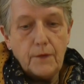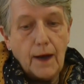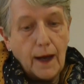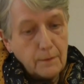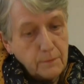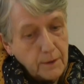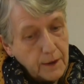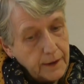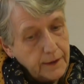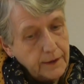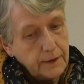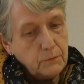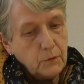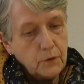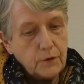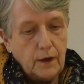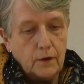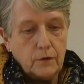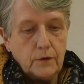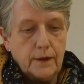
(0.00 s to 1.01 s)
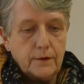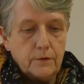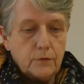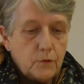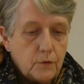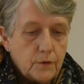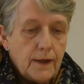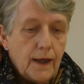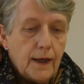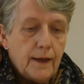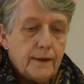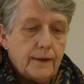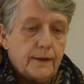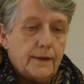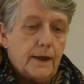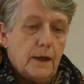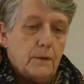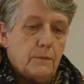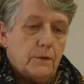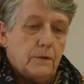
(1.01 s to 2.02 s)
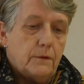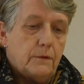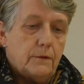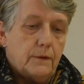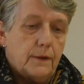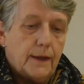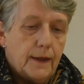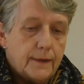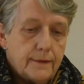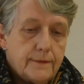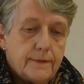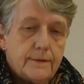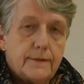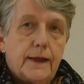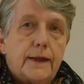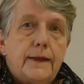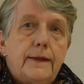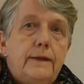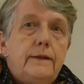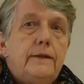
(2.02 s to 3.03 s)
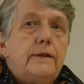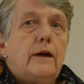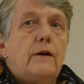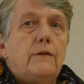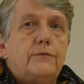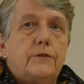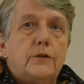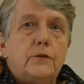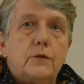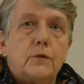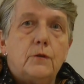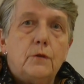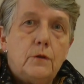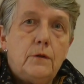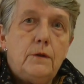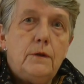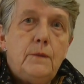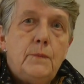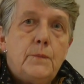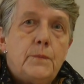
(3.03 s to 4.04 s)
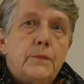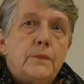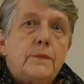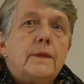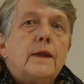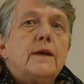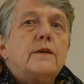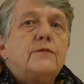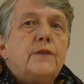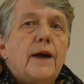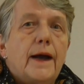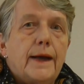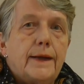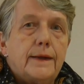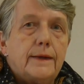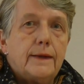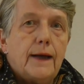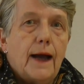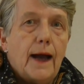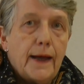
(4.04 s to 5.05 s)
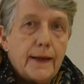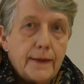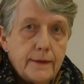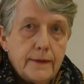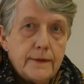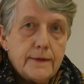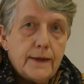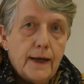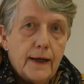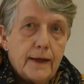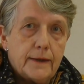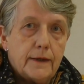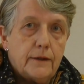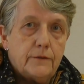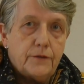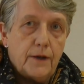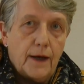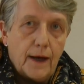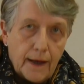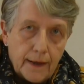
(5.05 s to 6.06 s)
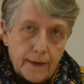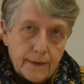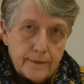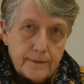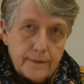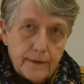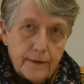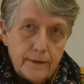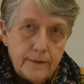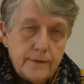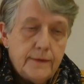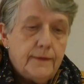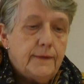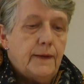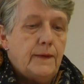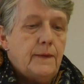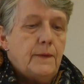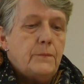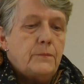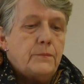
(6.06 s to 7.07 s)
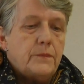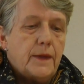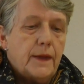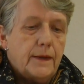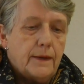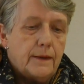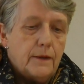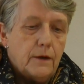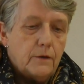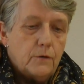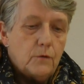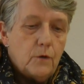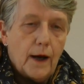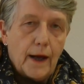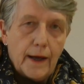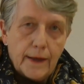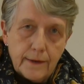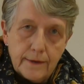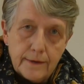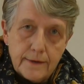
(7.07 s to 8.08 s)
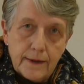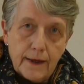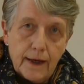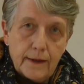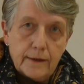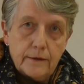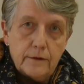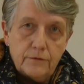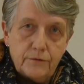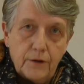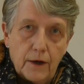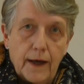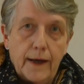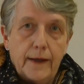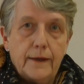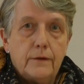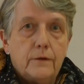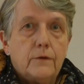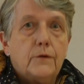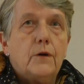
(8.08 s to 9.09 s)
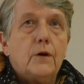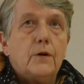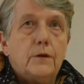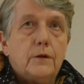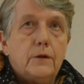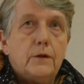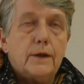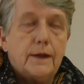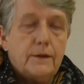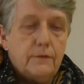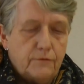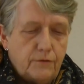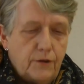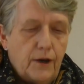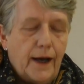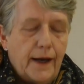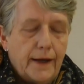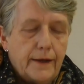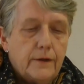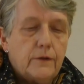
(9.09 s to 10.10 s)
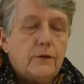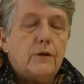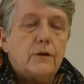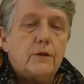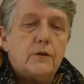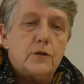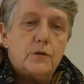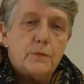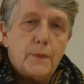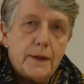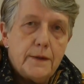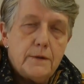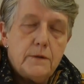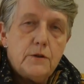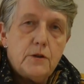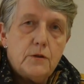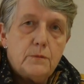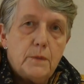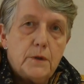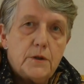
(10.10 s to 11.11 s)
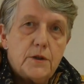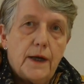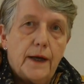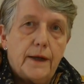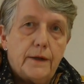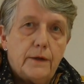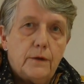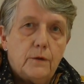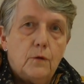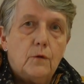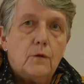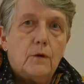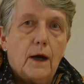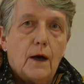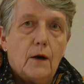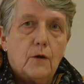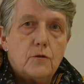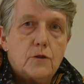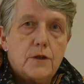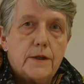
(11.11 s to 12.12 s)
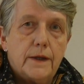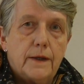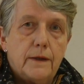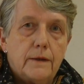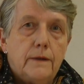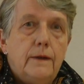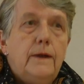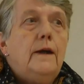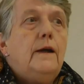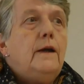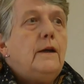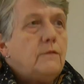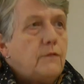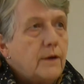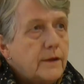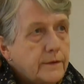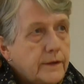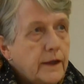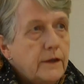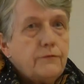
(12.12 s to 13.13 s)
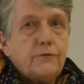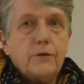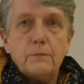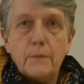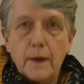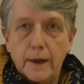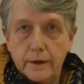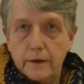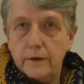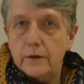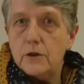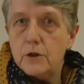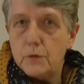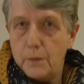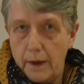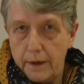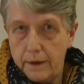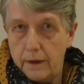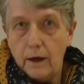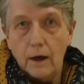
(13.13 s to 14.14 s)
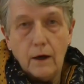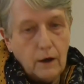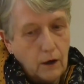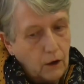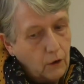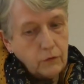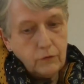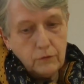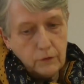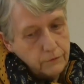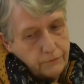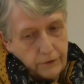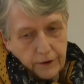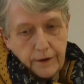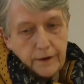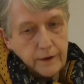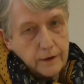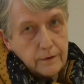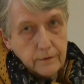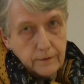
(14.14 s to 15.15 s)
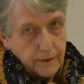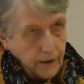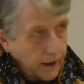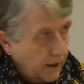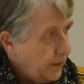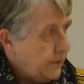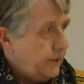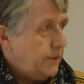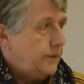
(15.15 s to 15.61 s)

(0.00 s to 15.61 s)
Aber ich muss auch dazu sagen, ich habe ganz dringend darauf gedrungen, dass wir ein eingetragener Verein sind. Denn nur eingetragene Vereine können, Vereine können Spendenbescheinigungen ausstellen, was ja für manchen Spender auch eine wichtige Sache